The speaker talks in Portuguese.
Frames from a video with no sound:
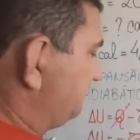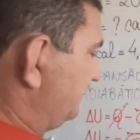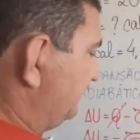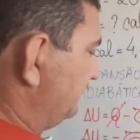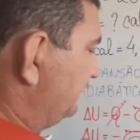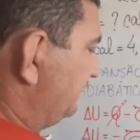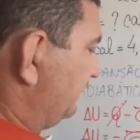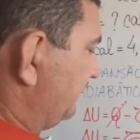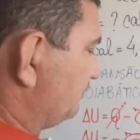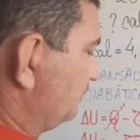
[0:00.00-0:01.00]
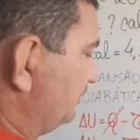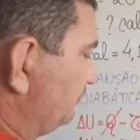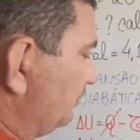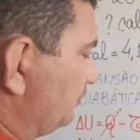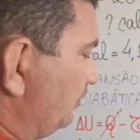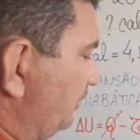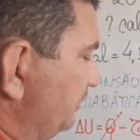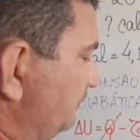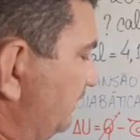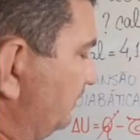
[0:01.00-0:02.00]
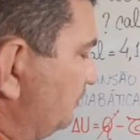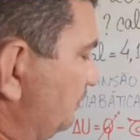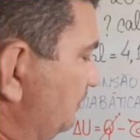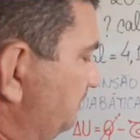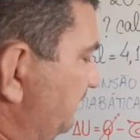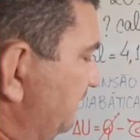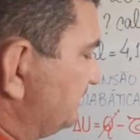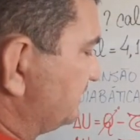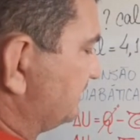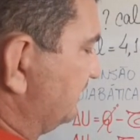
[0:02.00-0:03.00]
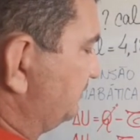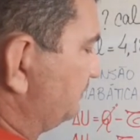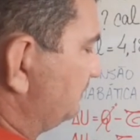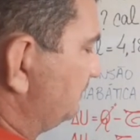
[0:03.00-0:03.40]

B. É quando ocorre uma compressão,